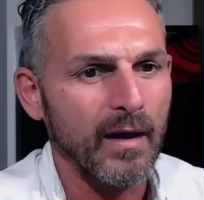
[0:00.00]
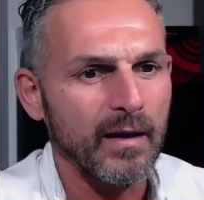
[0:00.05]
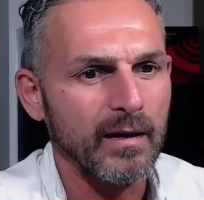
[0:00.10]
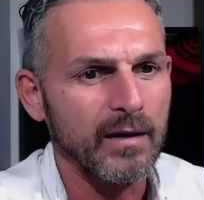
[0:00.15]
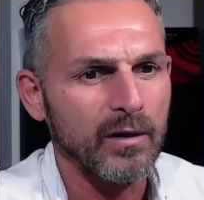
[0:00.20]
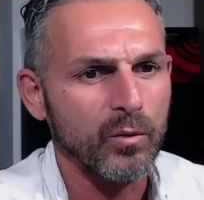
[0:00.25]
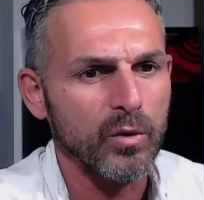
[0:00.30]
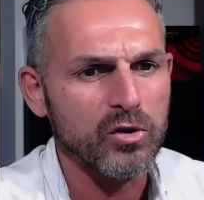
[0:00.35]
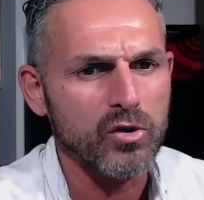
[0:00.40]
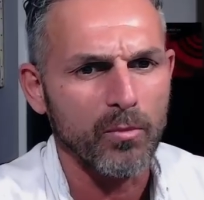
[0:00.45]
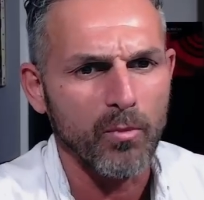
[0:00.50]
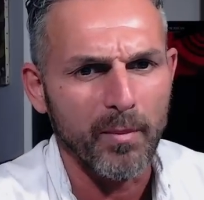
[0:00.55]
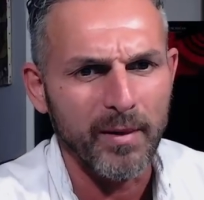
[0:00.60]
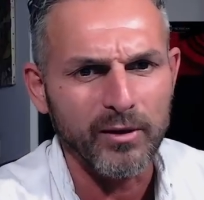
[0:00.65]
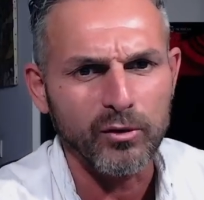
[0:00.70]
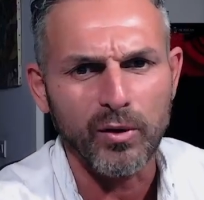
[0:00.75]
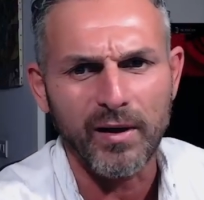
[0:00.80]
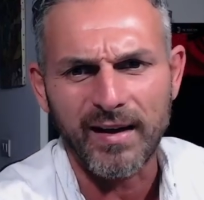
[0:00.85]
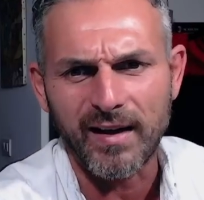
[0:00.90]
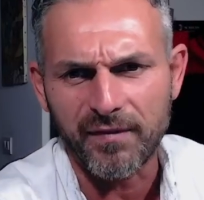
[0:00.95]
in questo
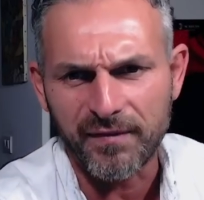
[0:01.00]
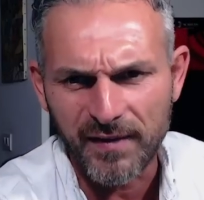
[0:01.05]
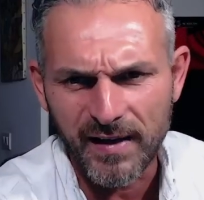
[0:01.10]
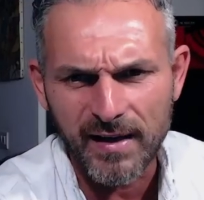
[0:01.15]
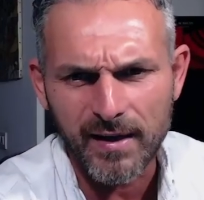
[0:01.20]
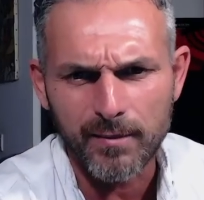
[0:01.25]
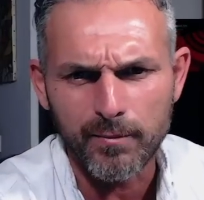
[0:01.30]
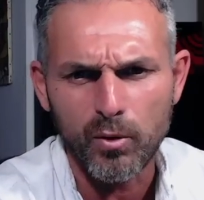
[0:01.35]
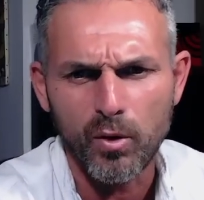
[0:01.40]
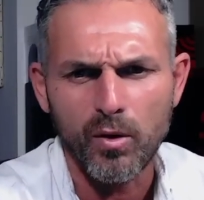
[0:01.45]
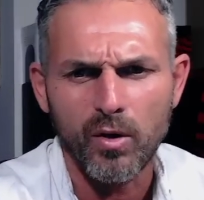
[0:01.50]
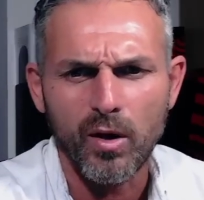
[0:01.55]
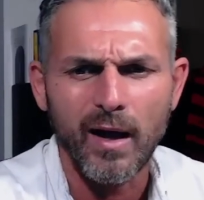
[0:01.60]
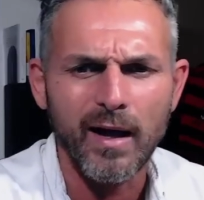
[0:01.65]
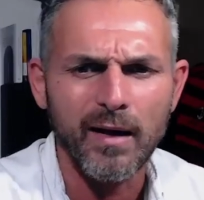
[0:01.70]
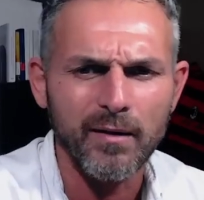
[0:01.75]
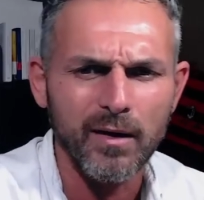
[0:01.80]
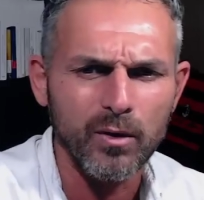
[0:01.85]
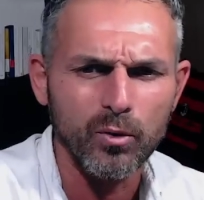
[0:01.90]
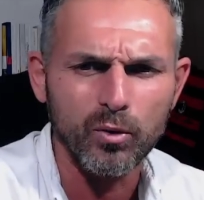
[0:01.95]
momento era
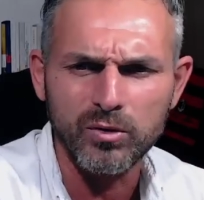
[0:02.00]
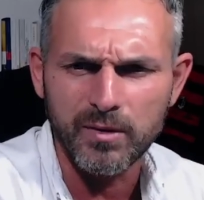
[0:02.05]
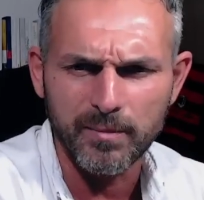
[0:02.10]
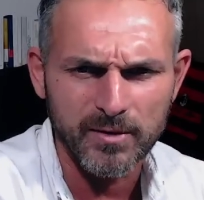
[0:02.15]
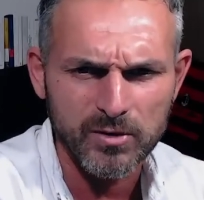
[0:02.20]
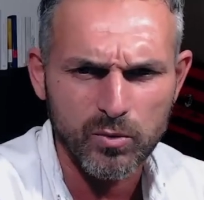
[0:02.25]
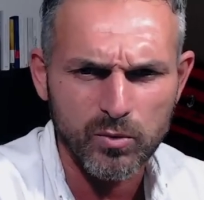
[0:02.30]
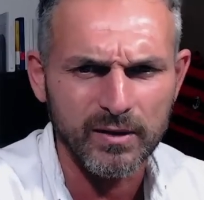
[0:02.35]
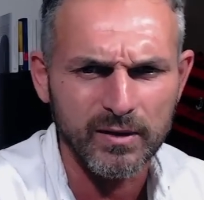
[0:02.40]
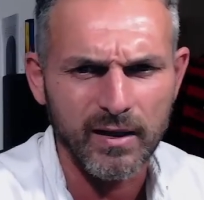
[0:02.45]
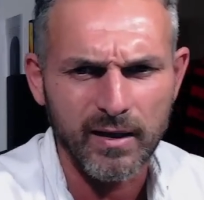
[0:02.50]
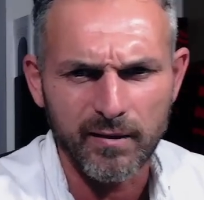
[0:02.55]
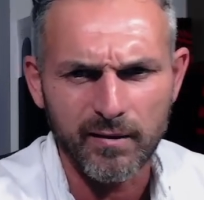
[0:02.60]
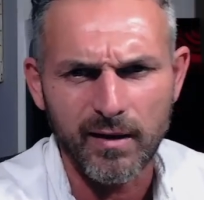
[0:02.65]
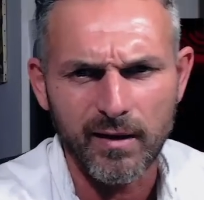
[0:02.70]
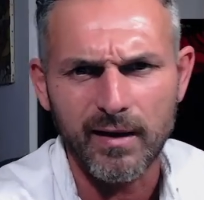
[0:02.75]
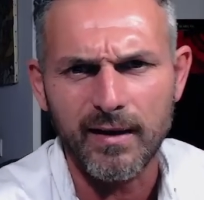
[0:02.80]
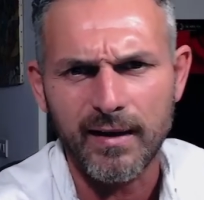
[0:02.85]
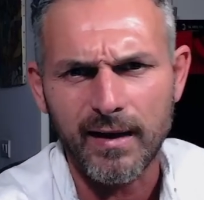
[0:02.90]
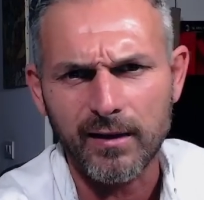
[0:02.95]
fermo, l'ultima squadra che aveva
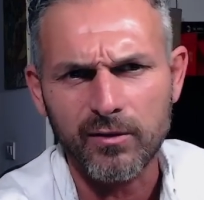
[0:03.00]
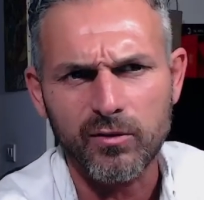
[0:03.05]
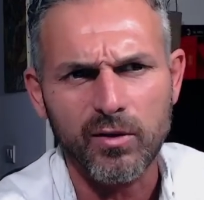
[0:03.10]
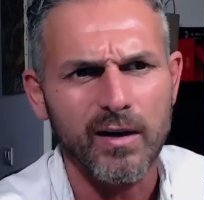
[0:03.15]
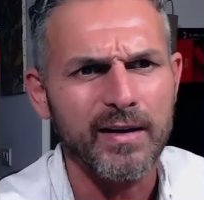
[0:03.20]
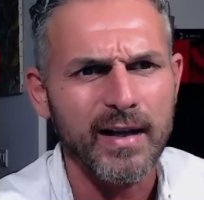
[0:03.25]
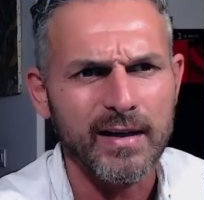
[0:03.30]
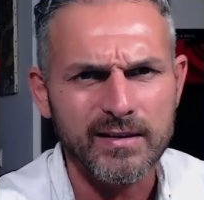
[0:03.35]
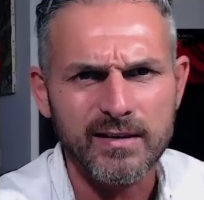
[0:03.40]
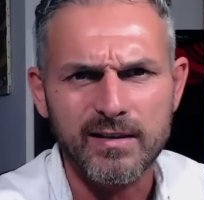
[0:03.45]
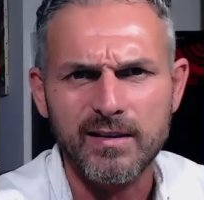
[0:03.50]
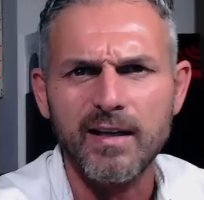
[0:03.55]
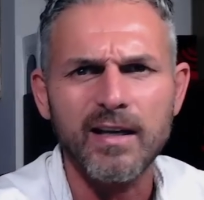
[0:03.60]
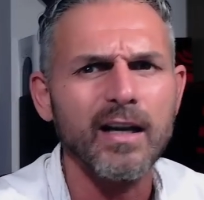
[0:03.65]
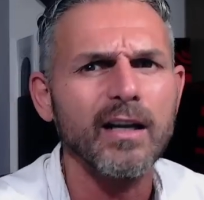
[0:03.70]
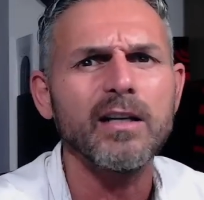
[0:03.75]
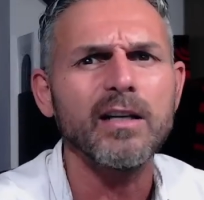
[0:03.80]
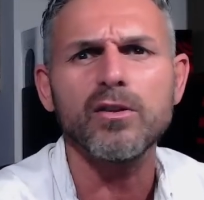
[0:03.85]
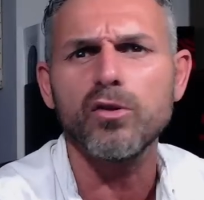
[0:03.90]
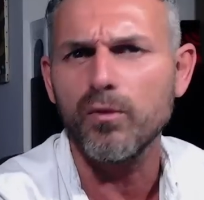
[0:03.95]
allenato è il
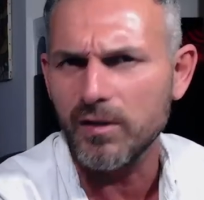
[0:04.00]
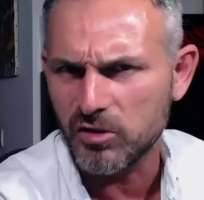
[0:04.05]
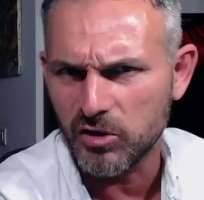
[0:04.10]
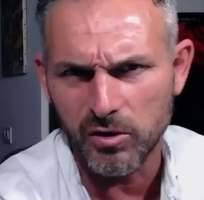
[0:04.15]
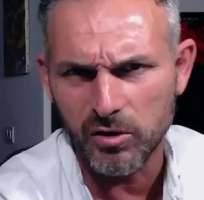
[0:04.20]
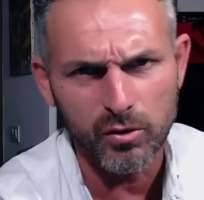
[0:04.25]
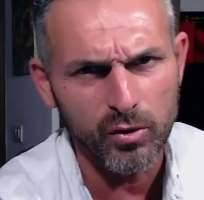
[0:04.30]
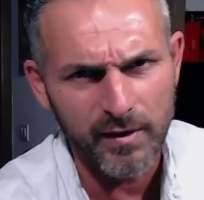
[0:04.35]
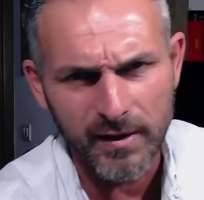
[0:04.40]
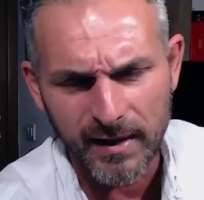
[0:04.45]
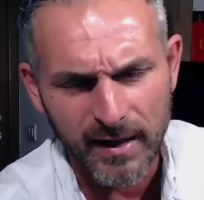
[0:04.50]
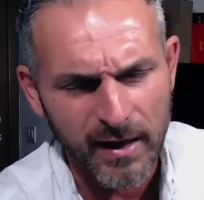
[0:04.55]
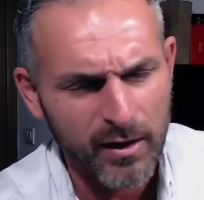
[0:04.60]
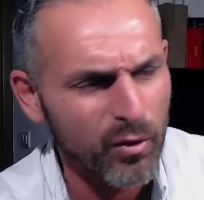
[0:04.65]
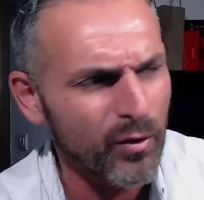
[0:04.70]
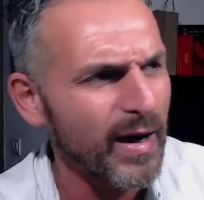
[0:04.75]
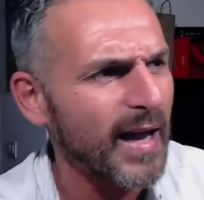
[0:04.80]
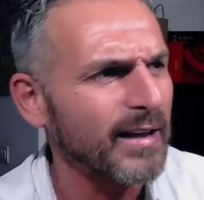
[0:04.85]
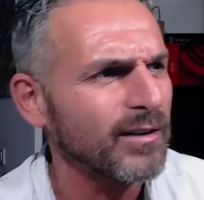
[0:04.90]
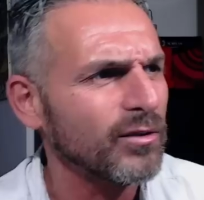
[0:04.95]
Nassirielli lì dove, dove, era
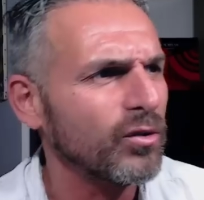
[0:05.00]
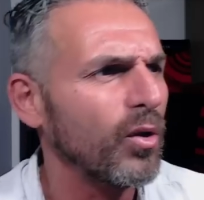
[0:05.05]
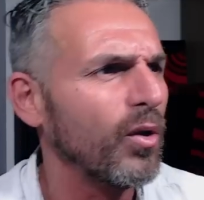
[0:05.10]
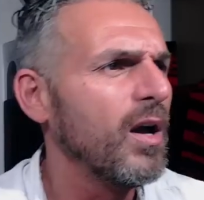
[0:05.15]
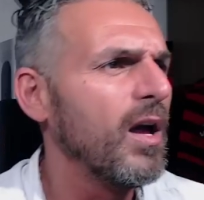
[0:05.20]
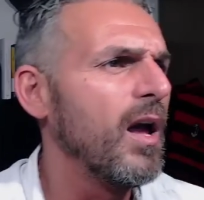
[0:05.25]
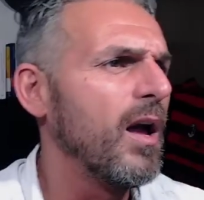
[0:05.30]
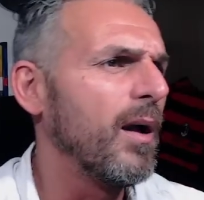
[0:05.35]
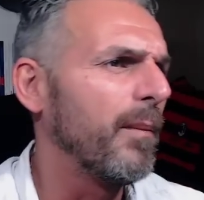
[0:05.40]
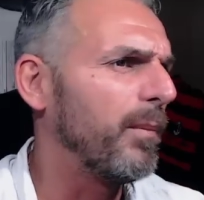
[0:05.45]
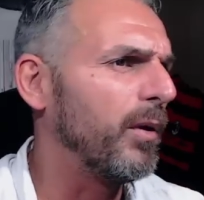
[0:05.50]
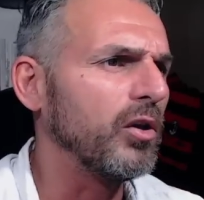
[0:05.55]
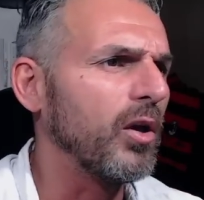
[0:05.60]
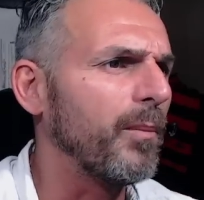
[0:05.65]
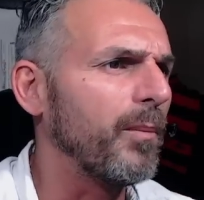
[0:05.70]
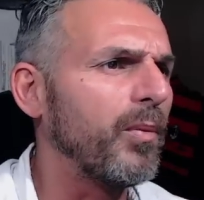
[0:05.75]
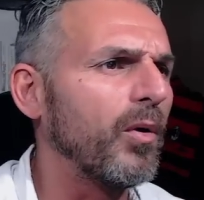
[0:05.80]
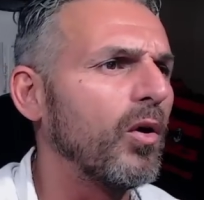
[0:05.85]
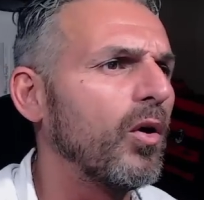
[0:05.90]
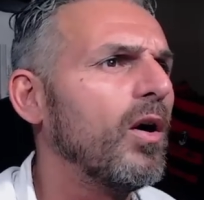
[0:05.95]
Ronaldo, poi
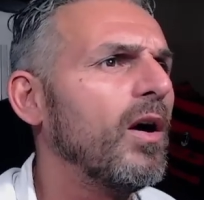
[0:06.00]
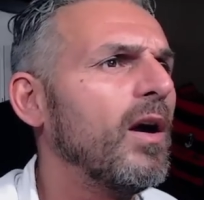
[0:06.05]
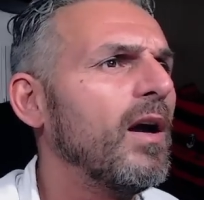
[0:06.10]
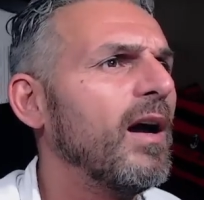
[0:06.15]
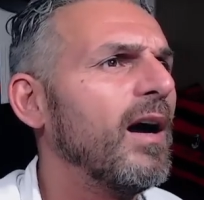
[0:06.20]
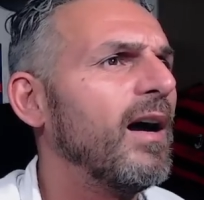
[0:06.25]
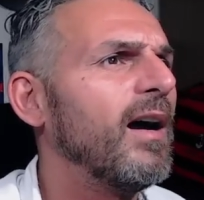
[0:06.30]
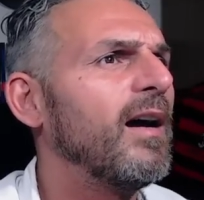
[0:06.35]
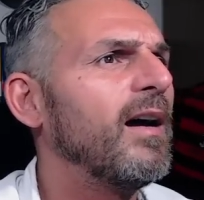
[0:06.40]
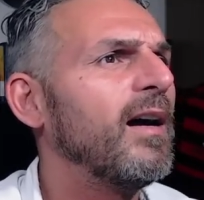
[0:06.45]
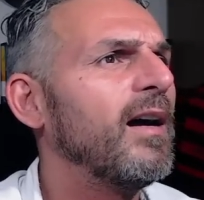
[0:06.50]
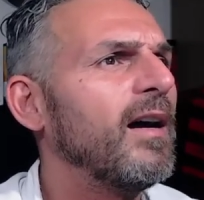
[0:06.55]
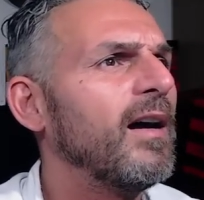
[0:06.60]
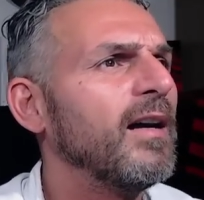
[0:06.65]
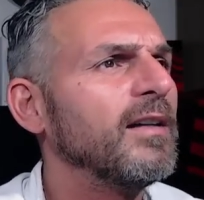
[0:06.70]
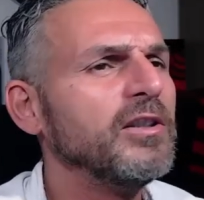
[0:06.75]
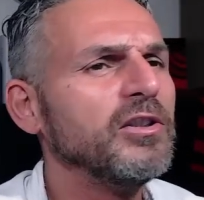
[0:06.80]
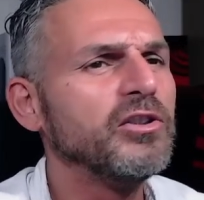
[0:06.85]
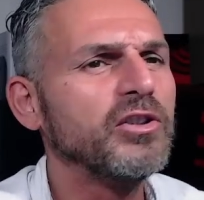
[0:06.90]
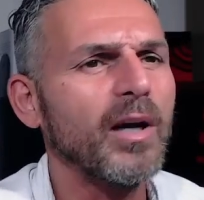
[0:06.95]
dopo
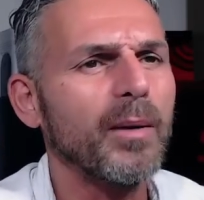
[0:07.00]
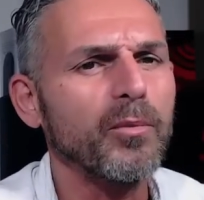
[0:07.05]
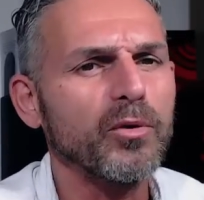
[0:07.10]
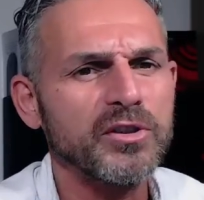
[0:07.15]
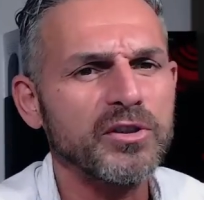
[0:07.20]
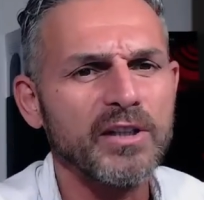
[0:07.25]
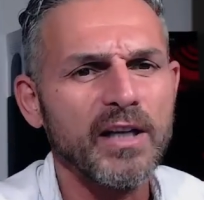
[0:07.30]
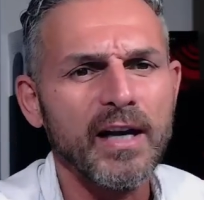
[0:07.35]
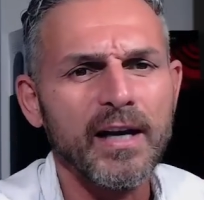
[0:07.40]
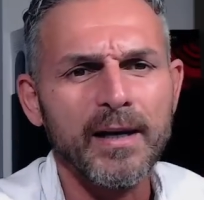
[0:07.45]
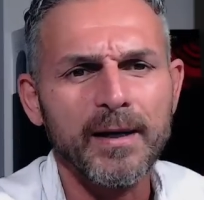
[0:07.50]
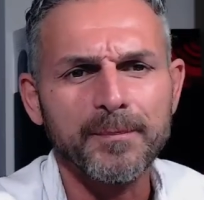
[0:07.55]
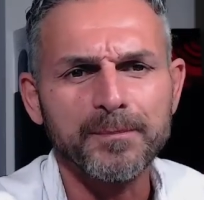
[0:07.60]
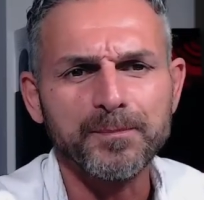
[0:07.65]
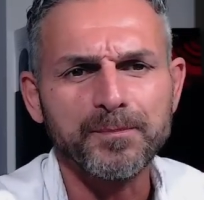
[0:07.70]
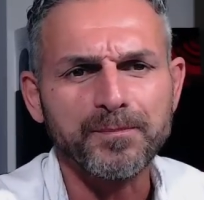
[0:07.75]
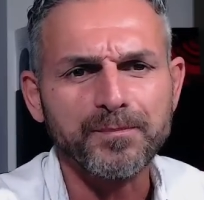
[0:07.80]
eh, diciamo si è...